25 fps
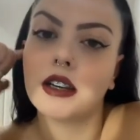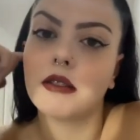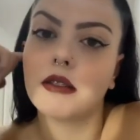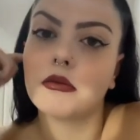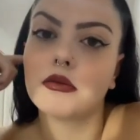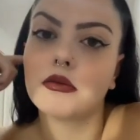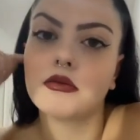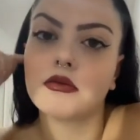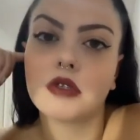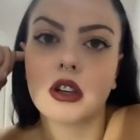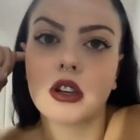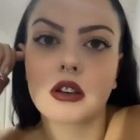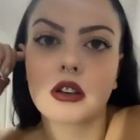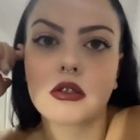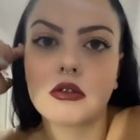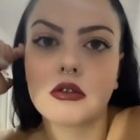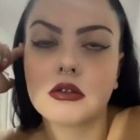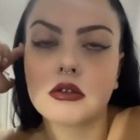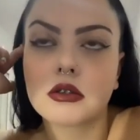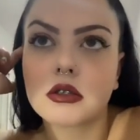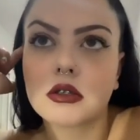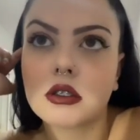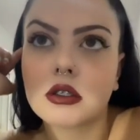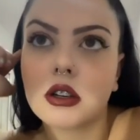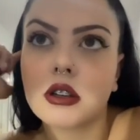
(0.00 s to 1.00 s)
apuntar
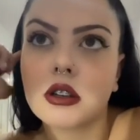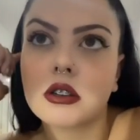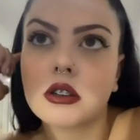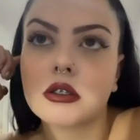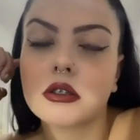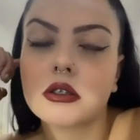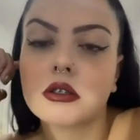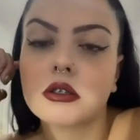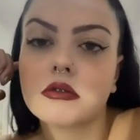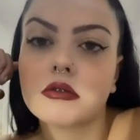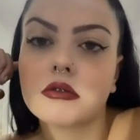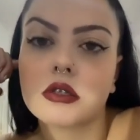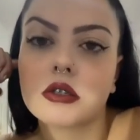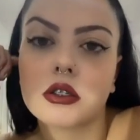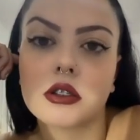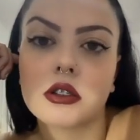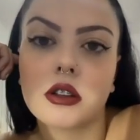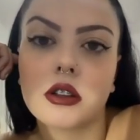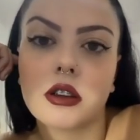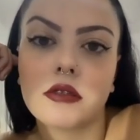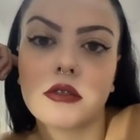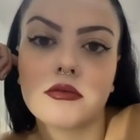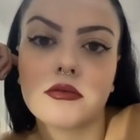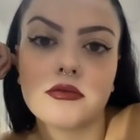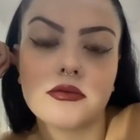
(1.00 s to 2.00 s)
cosas, no
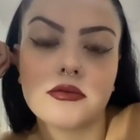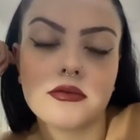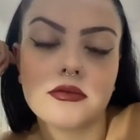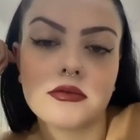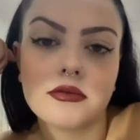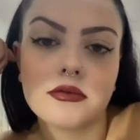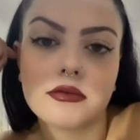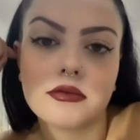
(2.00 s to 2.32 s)
sé.